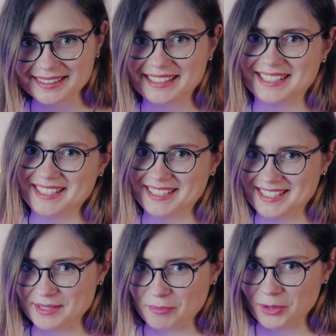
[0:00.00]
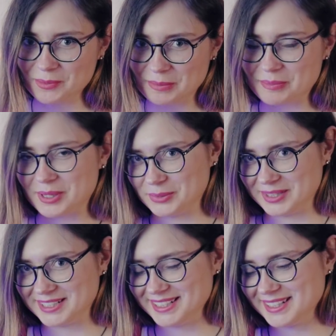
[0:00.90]
decir Simón para
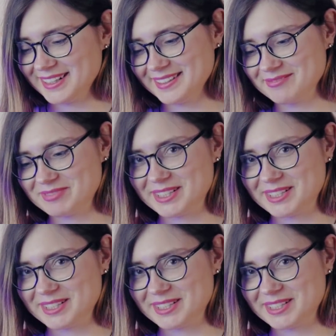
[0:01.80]
una chica,